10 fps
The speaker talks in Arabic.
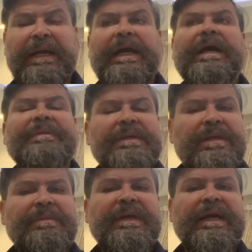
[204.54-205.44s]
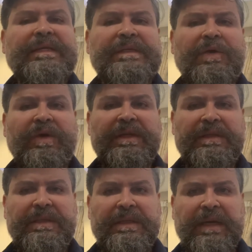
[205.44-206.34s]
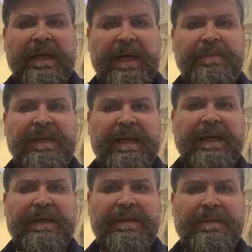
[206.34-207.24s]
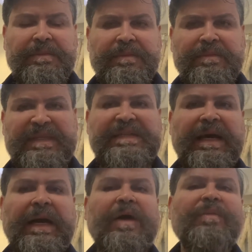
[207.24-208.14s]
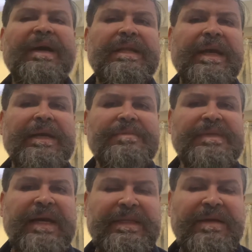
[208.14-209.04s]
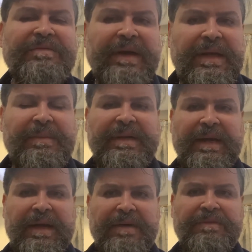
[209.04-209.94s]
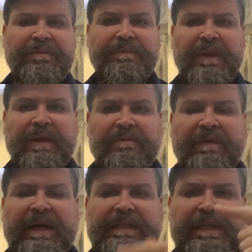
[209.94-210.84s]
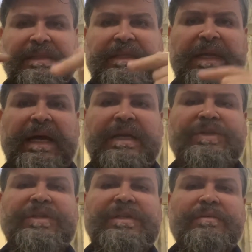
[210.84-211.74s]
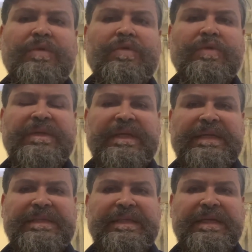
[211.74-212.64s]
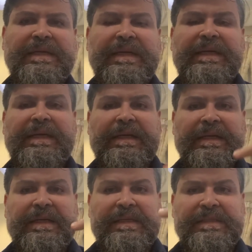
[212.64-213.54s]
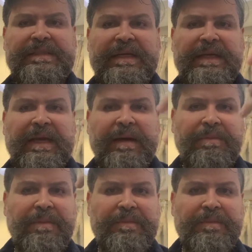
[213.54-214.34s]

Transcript: خميره البيره اذا اخذت قبل الاكل بساعه او بعد الاكل بساعتين فهي بتنحف فتاثيرها على الجسم بيكون تاثير آه، استقلاب